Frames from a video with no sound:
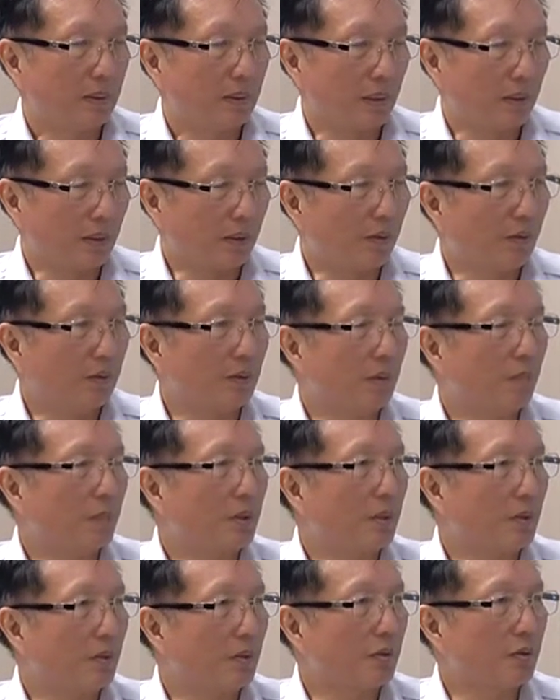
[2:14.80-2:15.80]
Ya itu juga
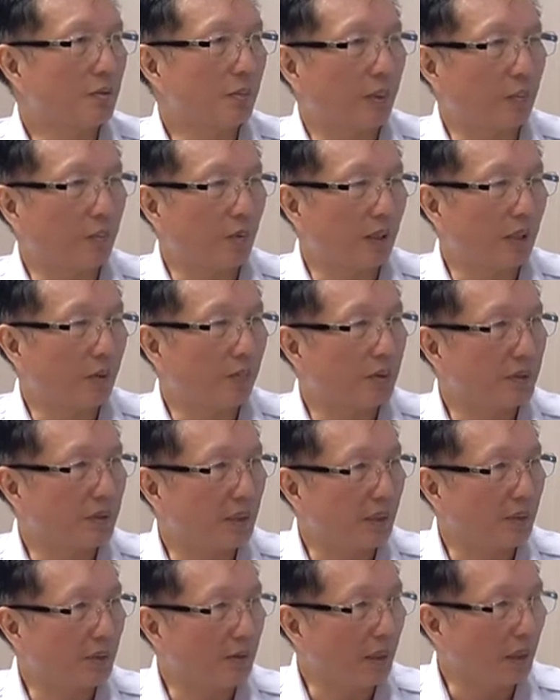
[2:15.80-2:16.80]
menolong supaya buang air
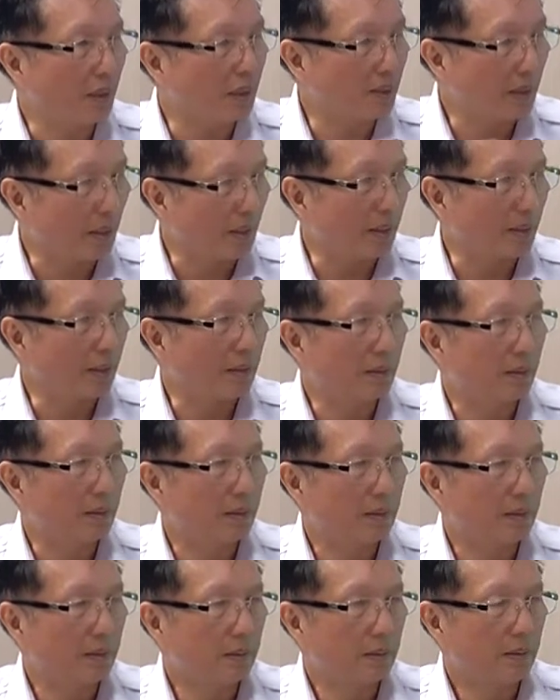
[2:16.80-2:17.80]
besar itu lancar. Oke.
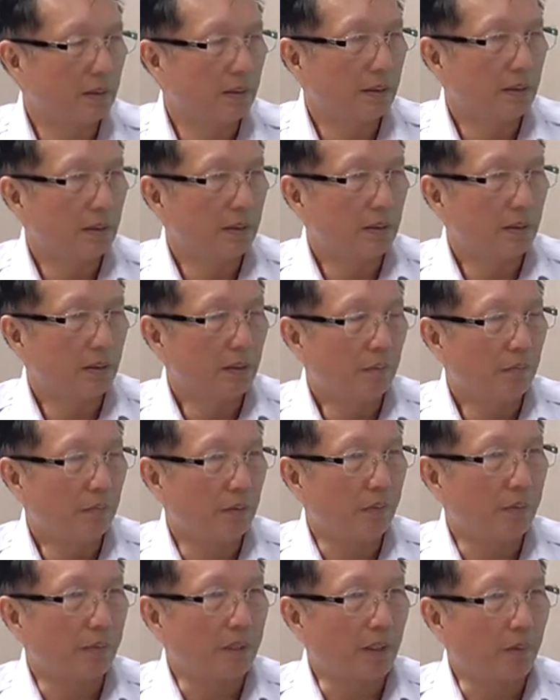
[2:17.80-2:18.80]
Okay.
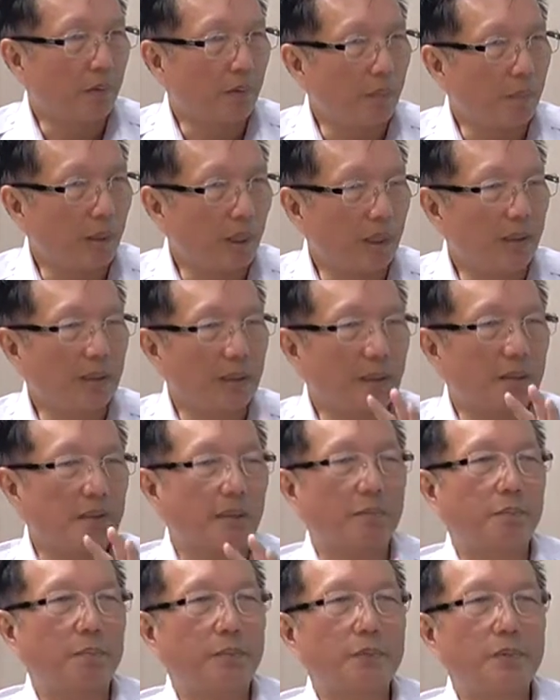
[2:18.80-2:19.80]
Beberapa makanan
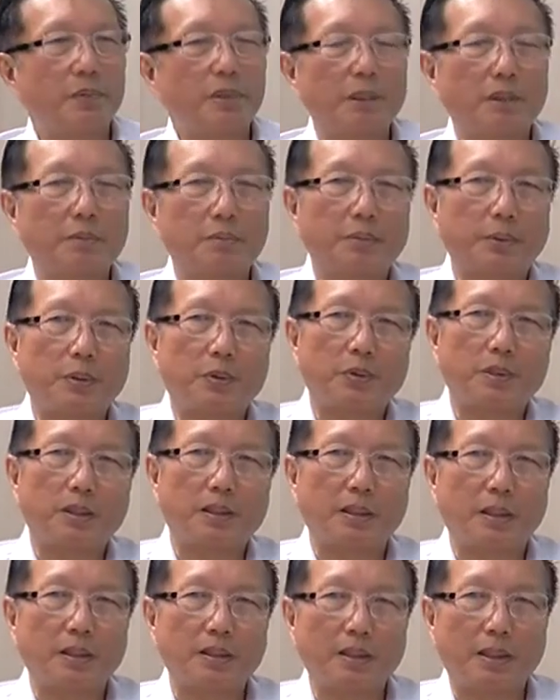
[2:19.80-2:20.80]
yang mungkin perlu
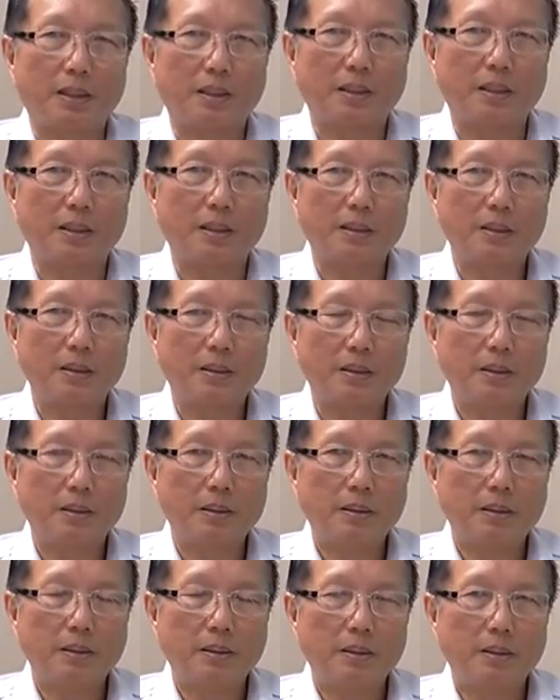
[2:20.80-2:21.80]
kita hindari, -hmm.
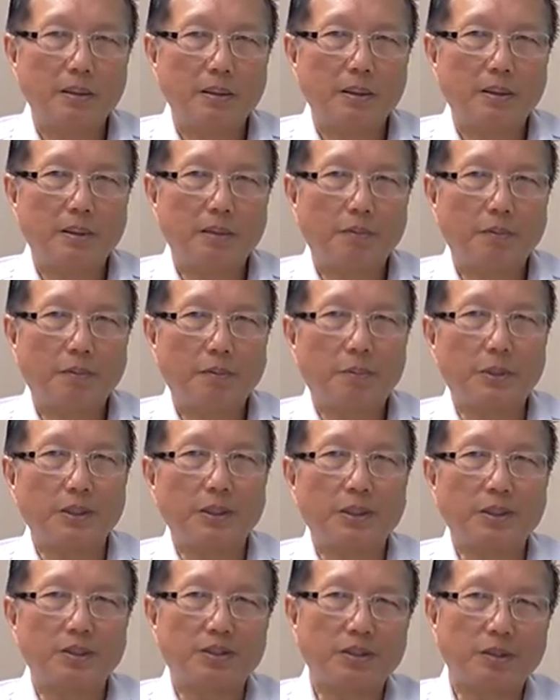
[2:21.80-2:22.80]

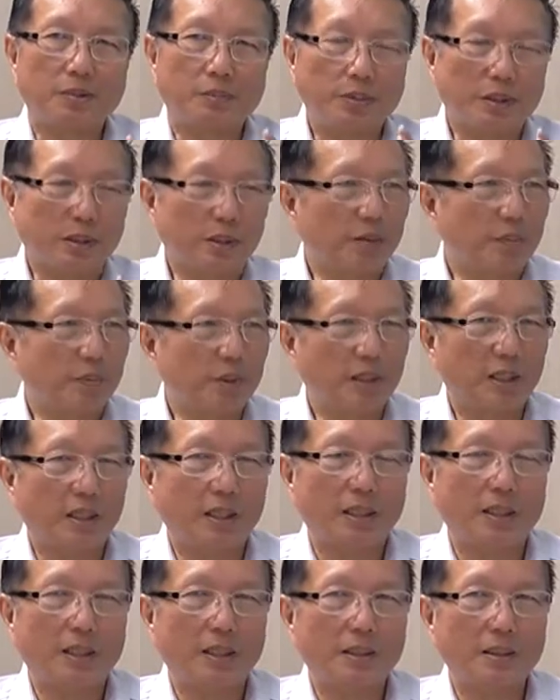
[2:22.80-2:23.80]
pedas yang
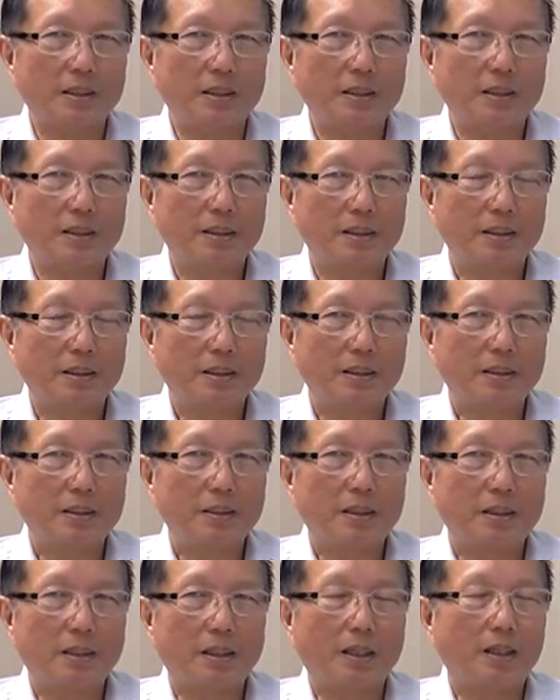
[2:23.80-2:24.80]
berlebihan, mm -hmm.
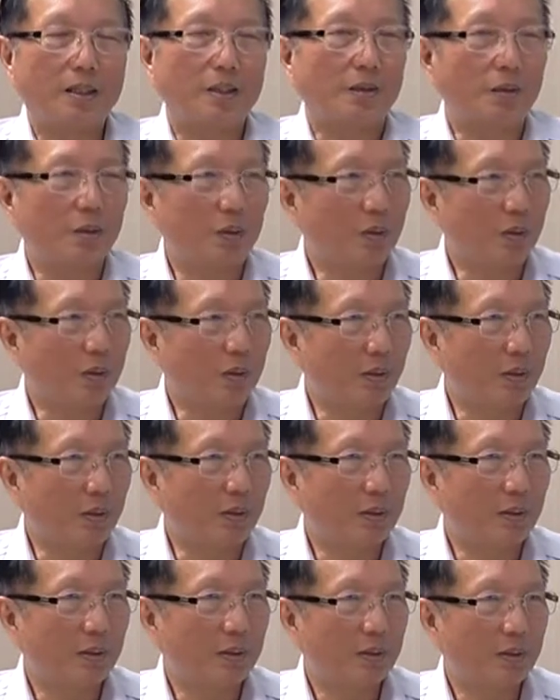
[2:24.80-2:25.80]

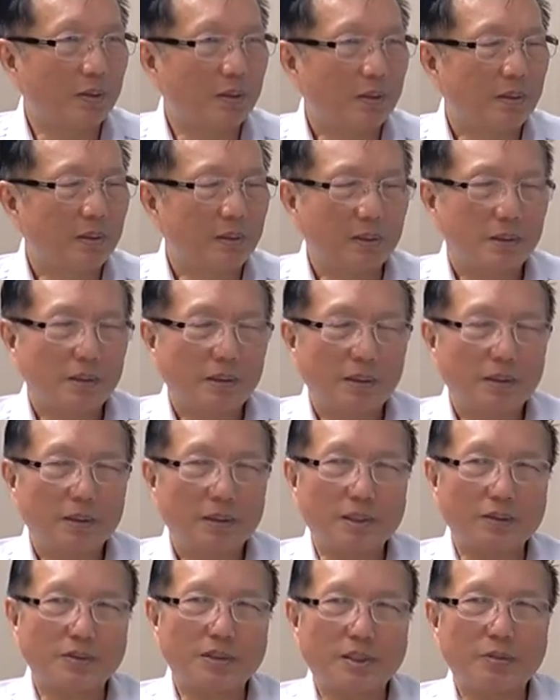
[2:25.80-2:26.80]
alkohol, mm -hmm.
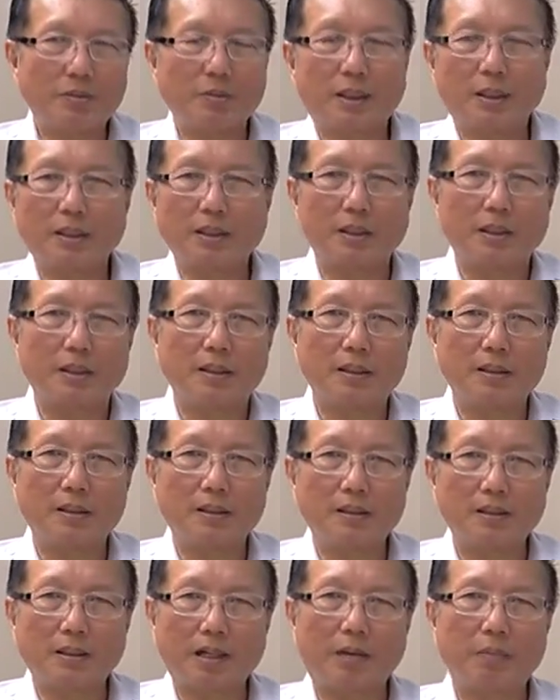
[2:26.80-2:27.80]
dan satu lagi
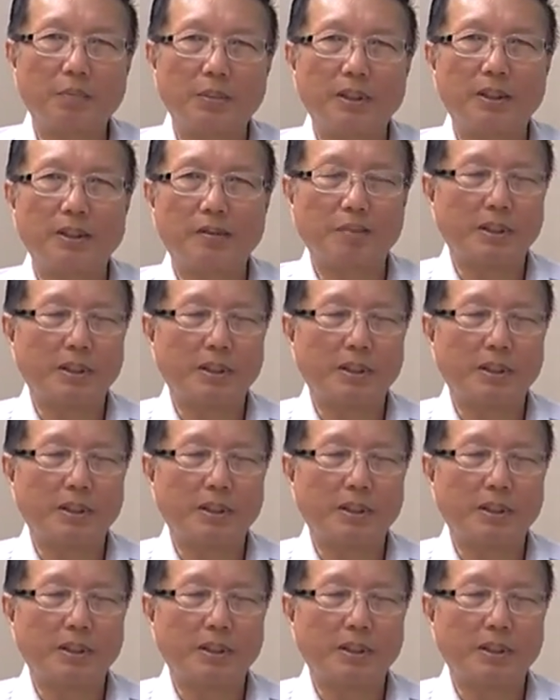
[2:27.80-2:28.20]
kambing.